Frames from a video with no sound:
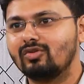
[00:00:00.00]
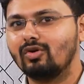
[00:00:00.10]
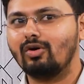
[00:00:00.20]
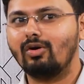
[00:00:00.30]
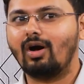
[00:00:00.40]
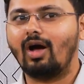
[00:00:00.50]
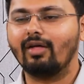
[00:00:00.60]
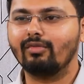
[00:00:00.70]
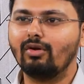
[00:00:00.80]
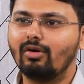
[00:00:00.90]
సో
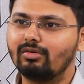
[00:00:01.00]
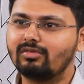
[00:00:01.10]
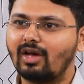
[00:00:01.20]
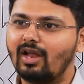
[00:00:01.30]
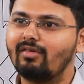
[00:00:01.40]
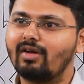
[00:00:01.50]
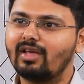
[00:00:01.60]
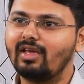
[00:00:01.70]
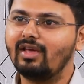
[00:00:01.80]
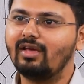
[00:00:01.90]
అందులో చాలా
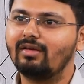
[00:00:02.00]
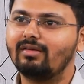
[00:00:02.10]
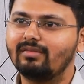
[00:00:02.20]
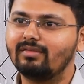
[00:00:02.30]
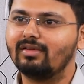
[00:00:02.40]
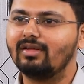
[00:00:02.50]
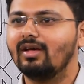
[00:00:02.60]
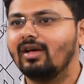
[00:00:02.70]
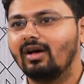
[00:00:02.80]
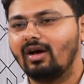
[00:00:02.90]
వరకు
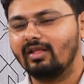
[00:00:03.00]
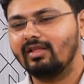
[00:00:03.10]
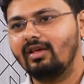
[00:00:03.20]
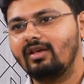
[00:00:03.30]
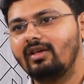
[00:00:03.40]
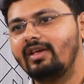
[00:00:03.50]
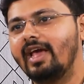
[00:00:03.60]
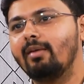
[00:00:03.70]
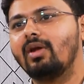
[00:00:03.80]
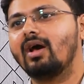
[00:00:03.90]
అది
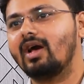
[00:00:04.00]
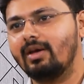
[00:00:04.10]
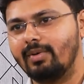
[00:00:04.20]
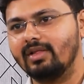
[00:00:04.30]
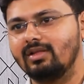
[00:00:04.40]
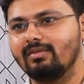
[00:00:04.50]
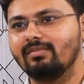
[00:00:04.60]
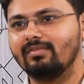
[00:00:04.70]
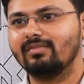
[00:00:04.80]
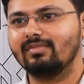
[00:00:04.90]
గేమ్ లాగా అయిపోయింది
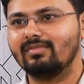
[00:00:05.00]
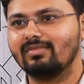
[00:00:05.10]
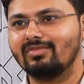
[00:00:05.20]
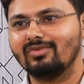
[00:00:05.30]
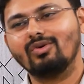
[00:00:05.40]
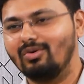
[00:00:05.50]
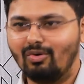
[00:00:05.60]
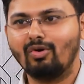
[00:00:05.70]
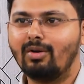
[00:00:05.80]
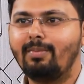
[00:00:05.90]

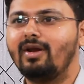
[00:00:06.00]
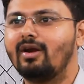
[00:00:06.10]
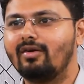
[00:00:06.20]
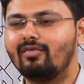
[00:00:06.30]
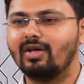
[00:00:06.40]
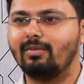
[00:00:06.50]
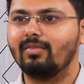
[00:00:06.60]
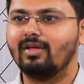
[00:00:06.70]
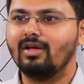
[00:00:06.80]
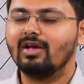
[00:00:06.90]
ఓవర్ పీరియడ్ ఆఫ్ టైం
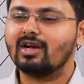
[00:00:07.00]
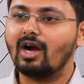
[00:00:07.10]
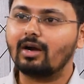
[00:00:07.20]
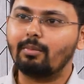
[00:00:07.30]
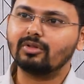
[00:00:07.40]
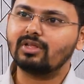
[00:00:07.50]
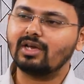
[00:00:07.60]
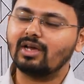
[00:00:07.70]
కాకపోతే